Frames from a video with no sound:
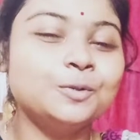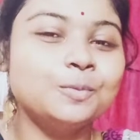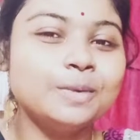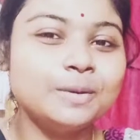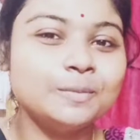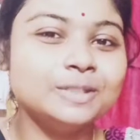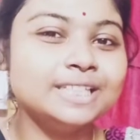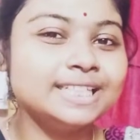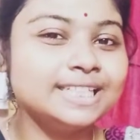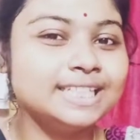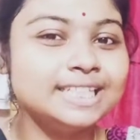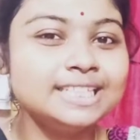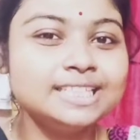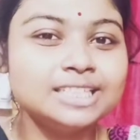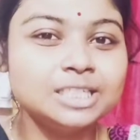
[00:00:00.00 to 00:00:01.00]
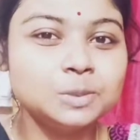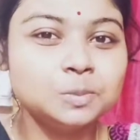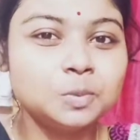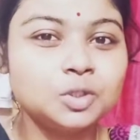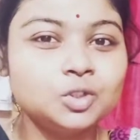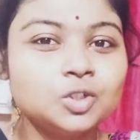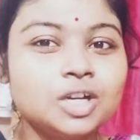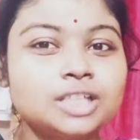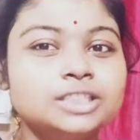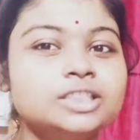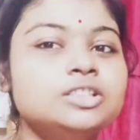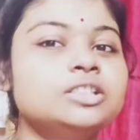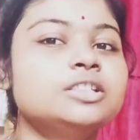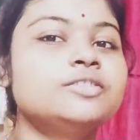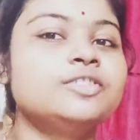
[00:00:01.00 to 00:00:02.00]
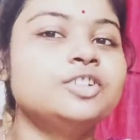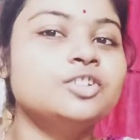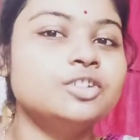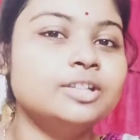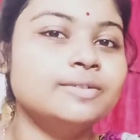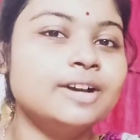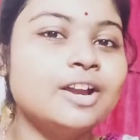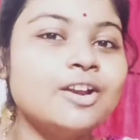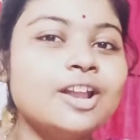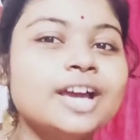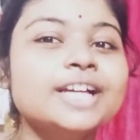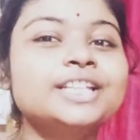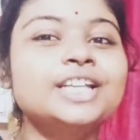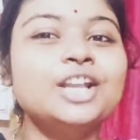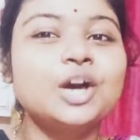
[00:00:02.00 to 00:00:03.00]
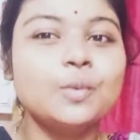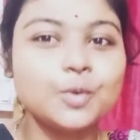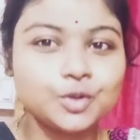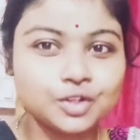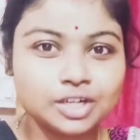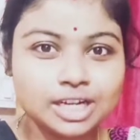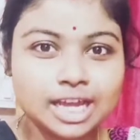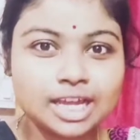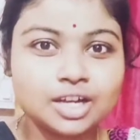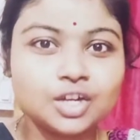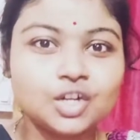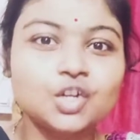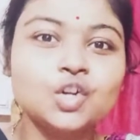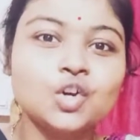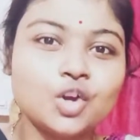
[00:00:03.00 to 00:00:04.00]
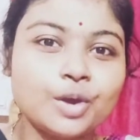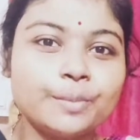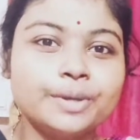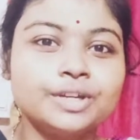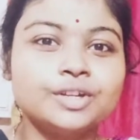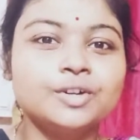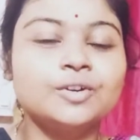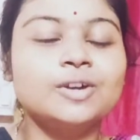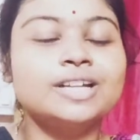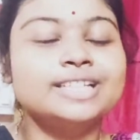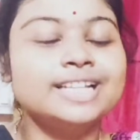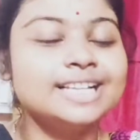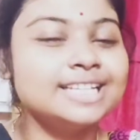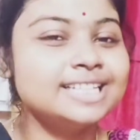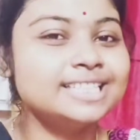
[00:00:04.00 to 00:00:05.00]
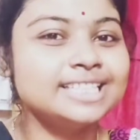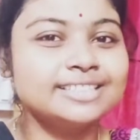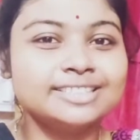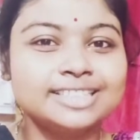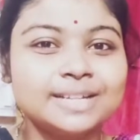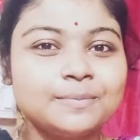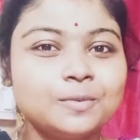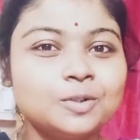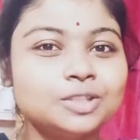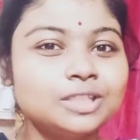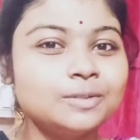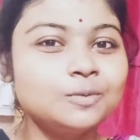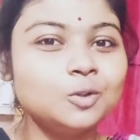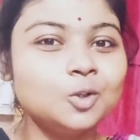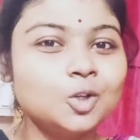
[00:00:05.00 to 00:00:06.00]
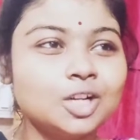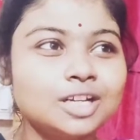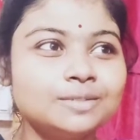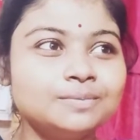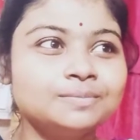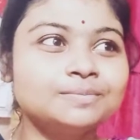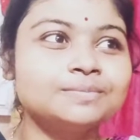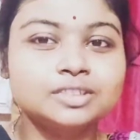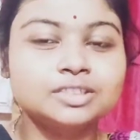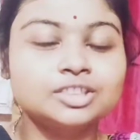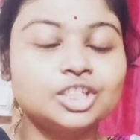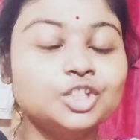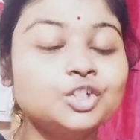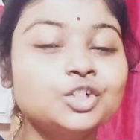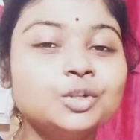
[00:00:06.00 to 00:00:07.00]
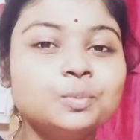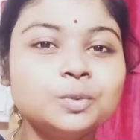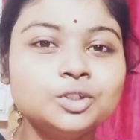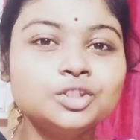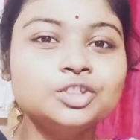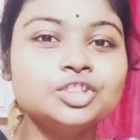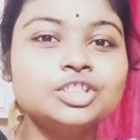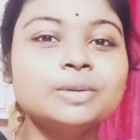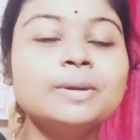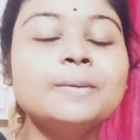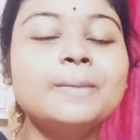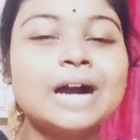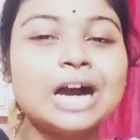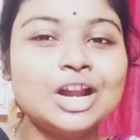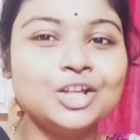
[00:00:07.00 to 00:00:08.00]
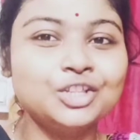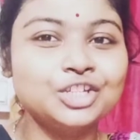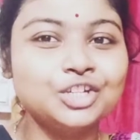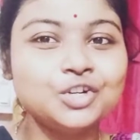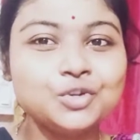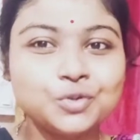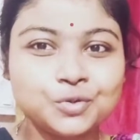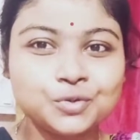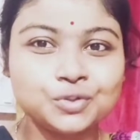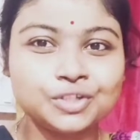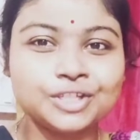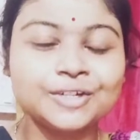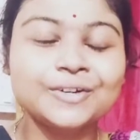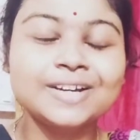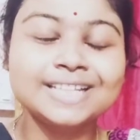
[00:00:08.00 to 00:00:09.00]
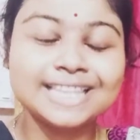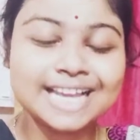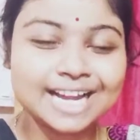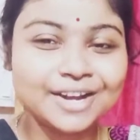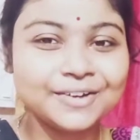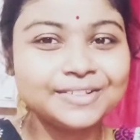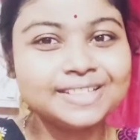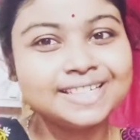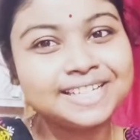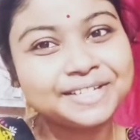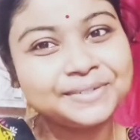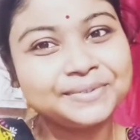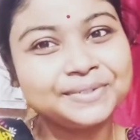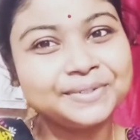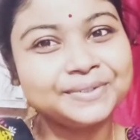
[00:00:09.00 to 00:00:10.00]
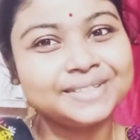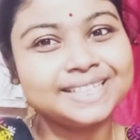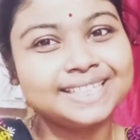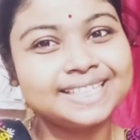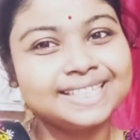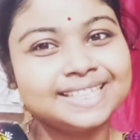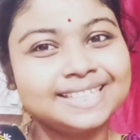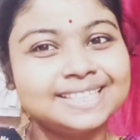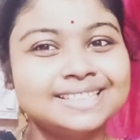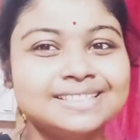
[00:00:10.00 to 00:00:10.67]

রুমের মধ্যে কি কি জিনিসপত্র আছে যদি ভিডিওটি ভালো লাগে তাহলে অবশ্যই লাইক করো কমেন্ট করো আর চ্যানেলটিকে সাবস্ক্রাইব করতে ভুলো না ততক্ষণ পর্যন্ত সবাই ভালো থেকো সুস্থ থেকো আর দেখা হচ্ছে নেক্সট ভিডিওতে